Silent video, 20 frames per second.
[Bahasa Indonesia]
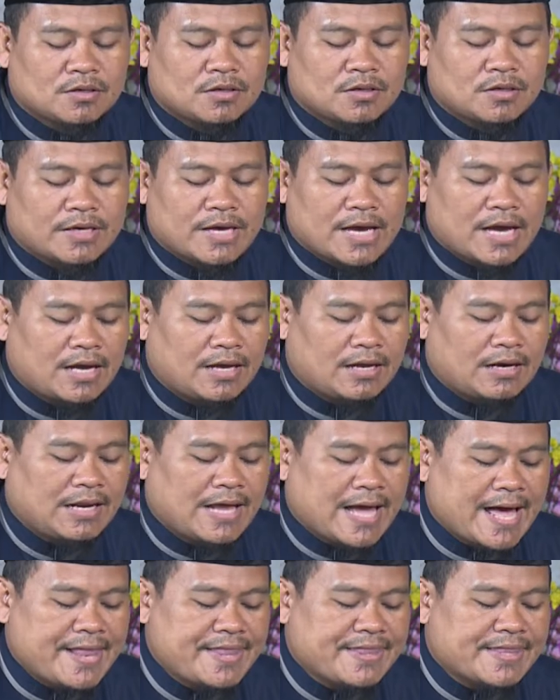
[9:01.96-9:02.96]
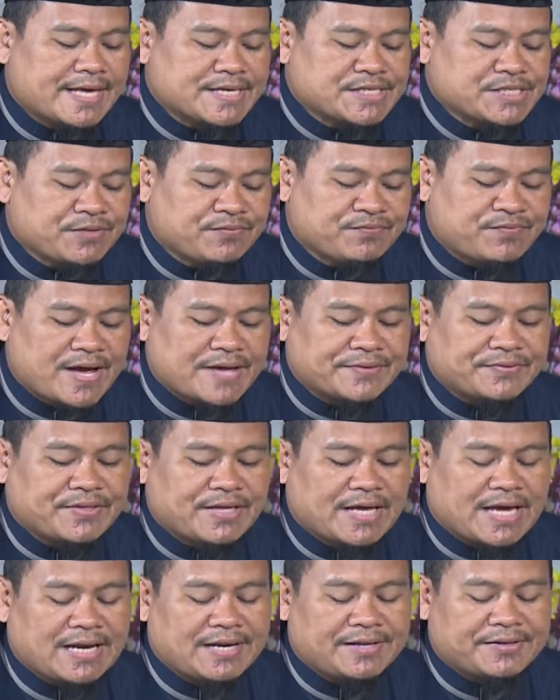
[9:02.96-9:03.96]
ya li'anna
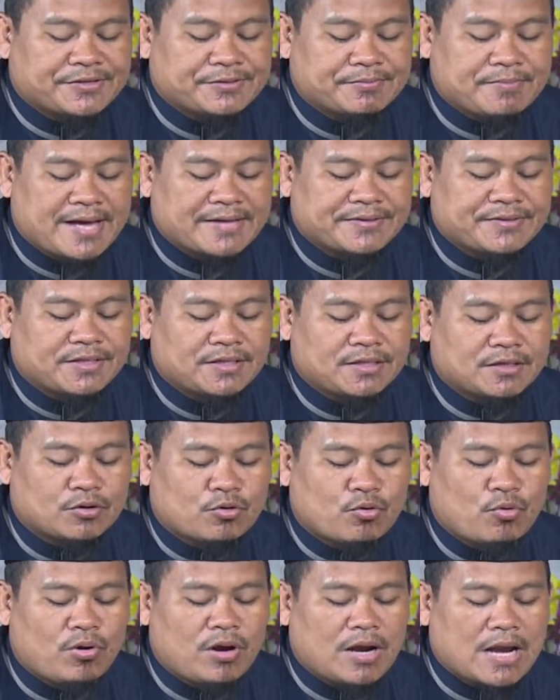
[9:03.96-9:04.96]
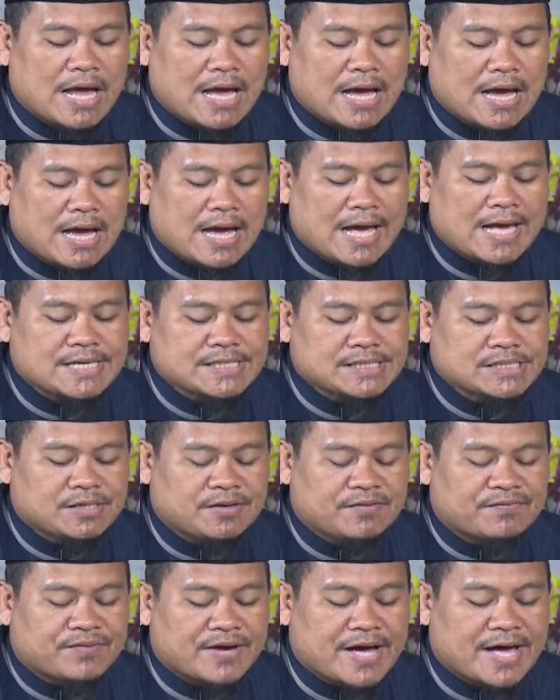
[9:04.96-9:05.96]
sifati al isbati kullaha
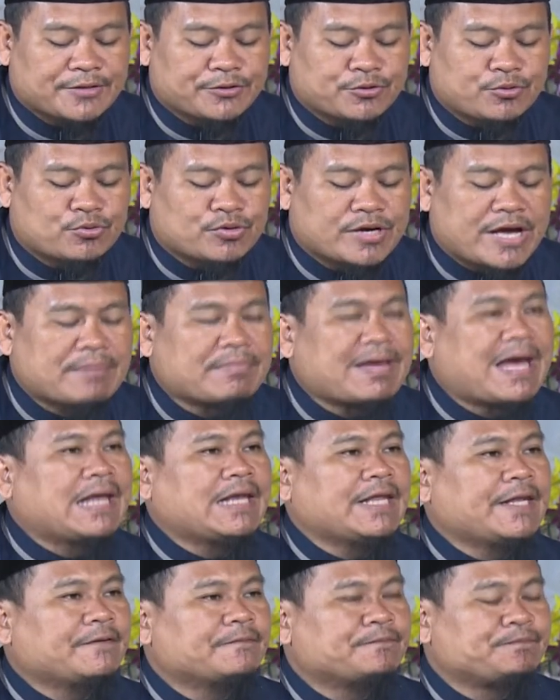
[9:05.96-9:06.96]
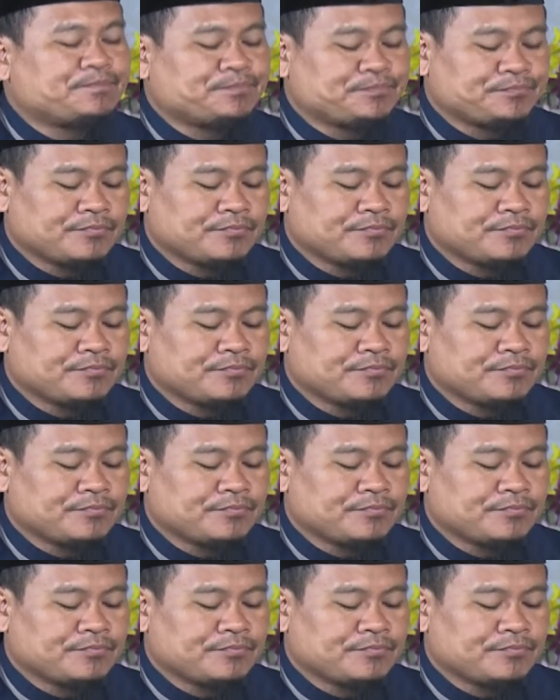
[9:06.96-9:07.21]
sifatu kamalin.